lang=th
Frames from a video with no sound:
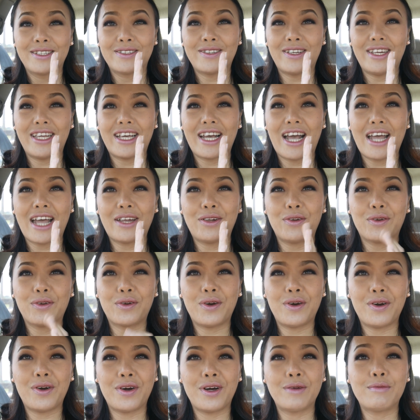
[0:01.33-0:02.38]
สวัสดีค่ะ ทุก
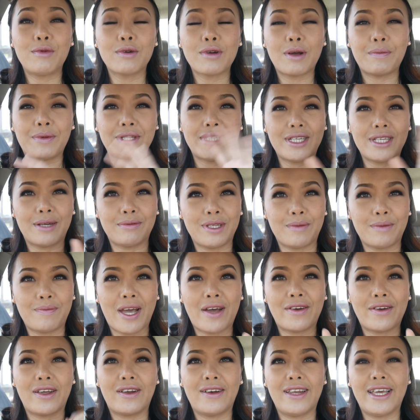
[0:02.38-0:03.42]
คนพบกับพี่เจ๊บเจ๊แพ
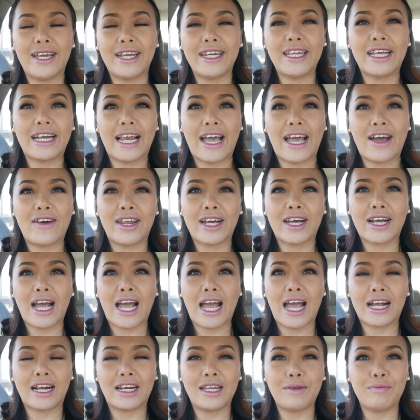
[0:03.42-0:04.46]
รเดลี่กันอีกแล้วนะ
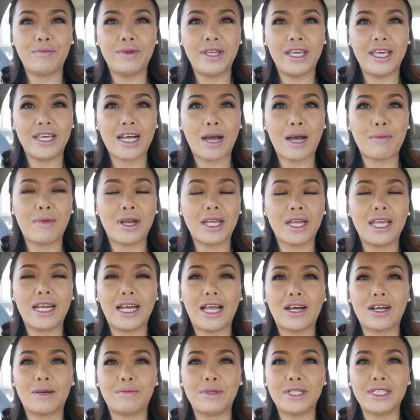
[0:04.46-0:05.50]
คะ คลิปนี้กลับมาอีก
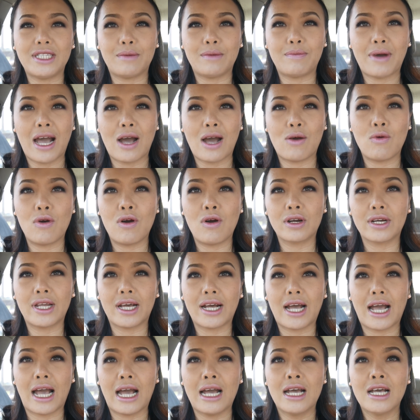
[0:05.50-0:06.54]
แล้วกับพี่เจ๊พาวอล์ก
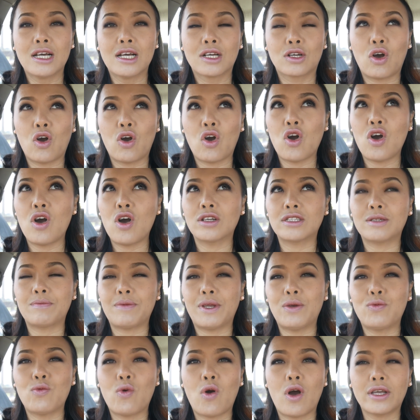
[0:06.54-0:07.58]
นะคะ ก็จะ
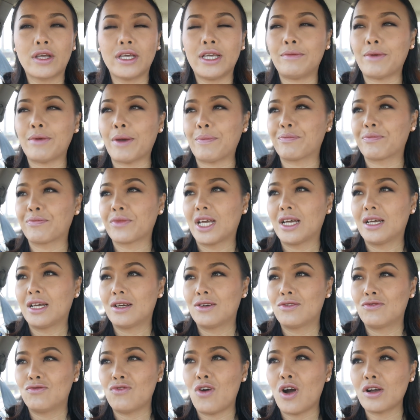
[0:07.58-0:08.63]
เป็นวอล์กอีกแบบ
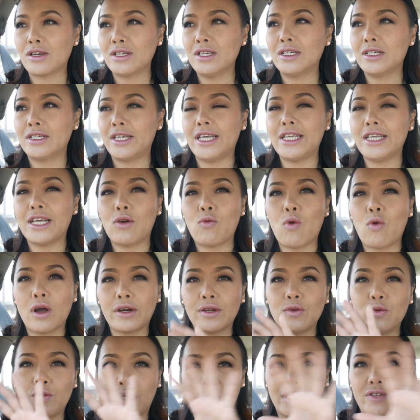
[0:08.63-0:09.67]
วอล์กหนึ่งที่ยังวอล์ก
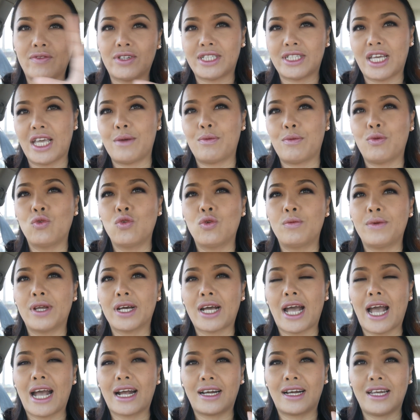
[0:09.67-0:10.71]
อยู่ในจังหวัดชัยภูมิ
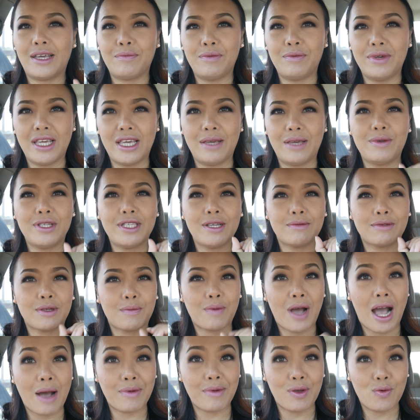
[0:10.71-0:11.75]
นะคะ คลิปนี้พี่เจ๊บ
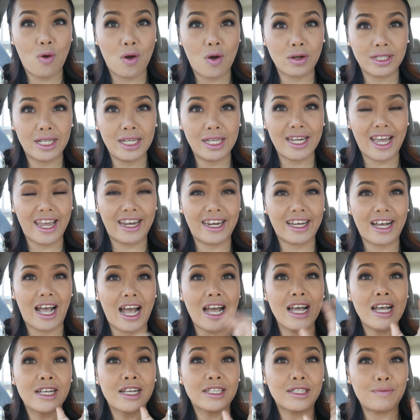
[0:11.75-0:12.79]
จะพาไปวอล์กที่ไหนนะ
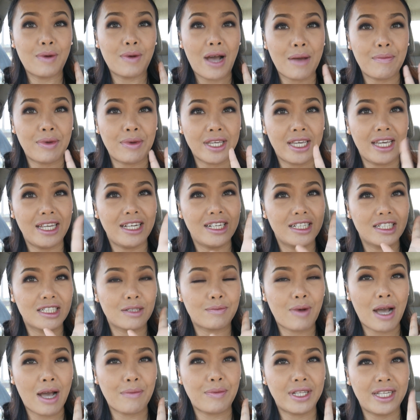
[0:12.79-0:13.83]
คะ จะพาไปกินหรือ
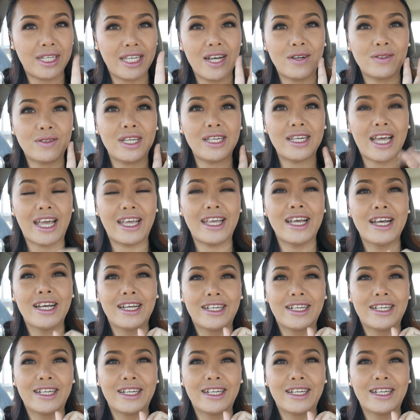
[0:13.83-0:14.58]
จะพาไปเที่ยวที่ไหน